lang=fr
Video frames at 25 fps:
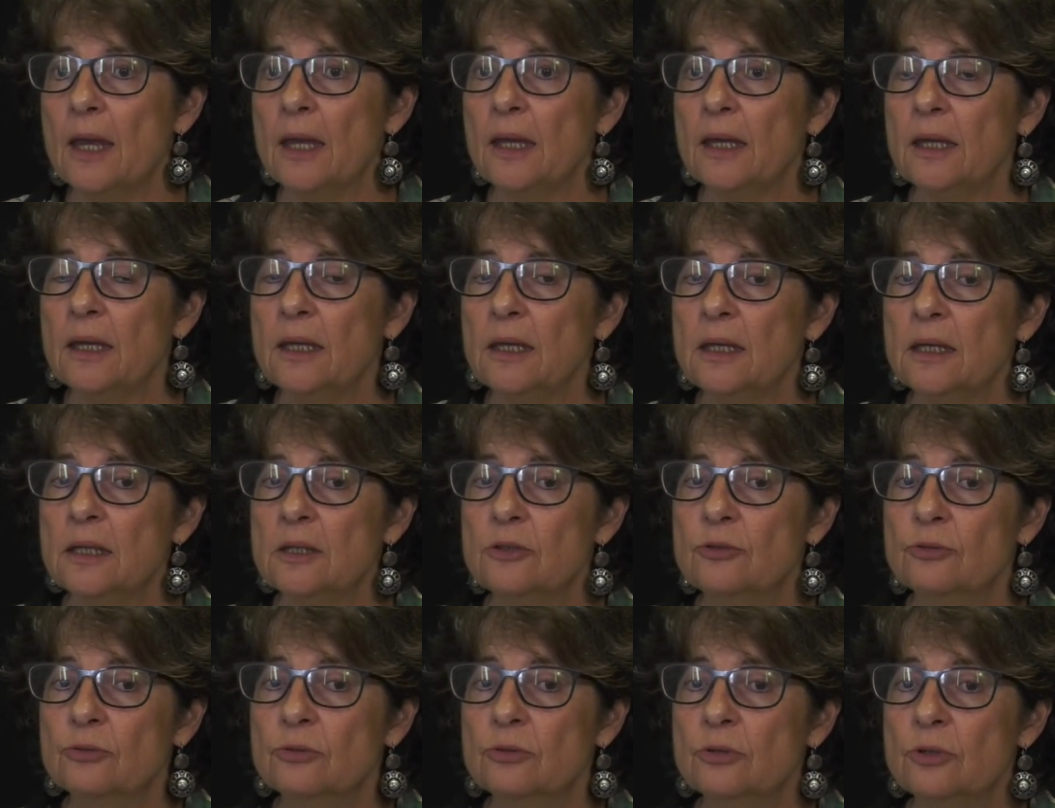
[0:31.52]

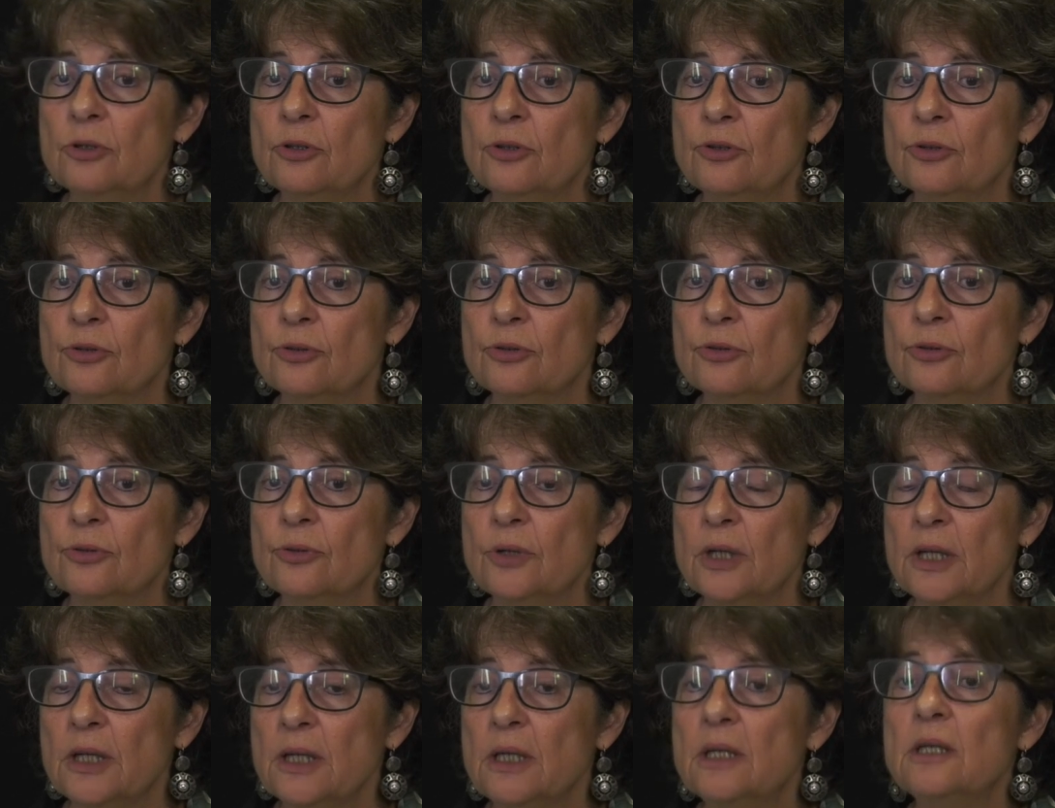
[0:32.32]
Et donc,
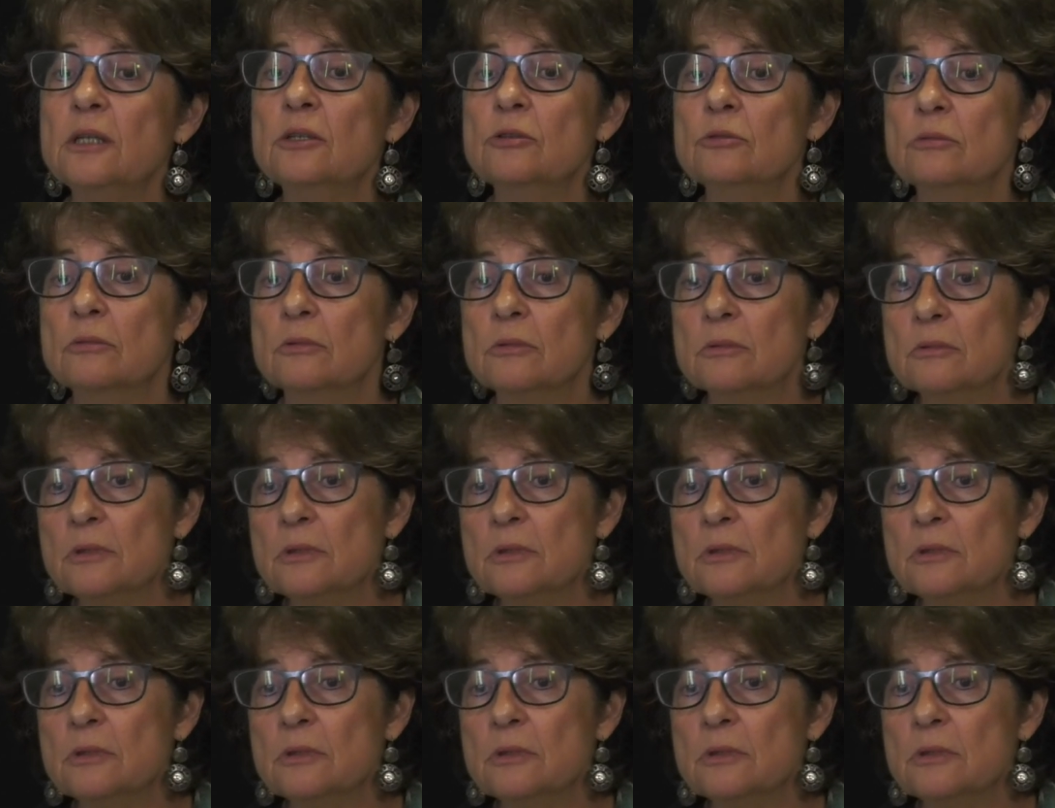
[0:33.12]
et